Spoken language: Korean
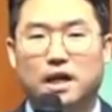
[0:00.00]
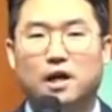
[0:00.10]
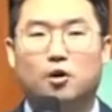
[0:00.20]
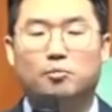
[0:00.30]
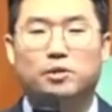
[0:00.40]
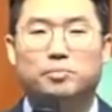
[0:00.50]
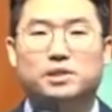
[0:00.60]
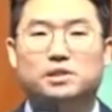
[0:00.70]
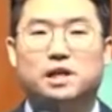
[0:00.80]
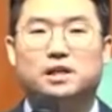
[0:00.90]
내가
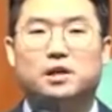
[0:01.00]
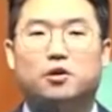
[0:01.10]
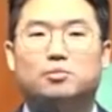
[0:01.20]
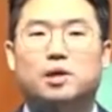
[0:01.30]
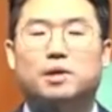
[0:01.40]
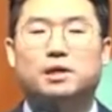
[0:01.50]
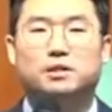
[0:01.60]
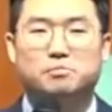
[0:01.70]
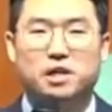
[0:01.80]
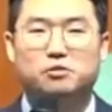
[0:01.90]
없는 빈자리에
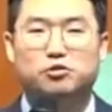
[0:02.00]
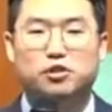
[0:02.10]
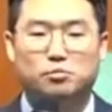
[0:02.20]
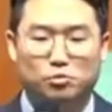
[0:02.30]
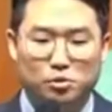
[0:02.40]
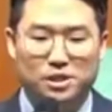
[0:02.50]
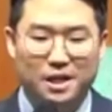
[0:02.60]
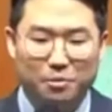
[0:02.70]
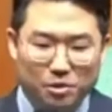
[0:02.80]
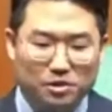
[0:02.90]
얼마만큼 예수님으로
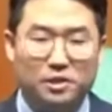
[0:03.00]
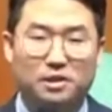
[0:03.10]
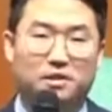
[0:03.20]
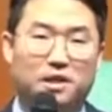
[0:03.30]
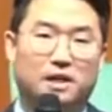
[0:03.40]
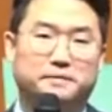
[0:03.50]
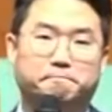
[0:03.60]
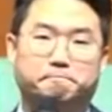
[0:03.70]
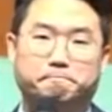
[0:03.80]
채워져 있는가?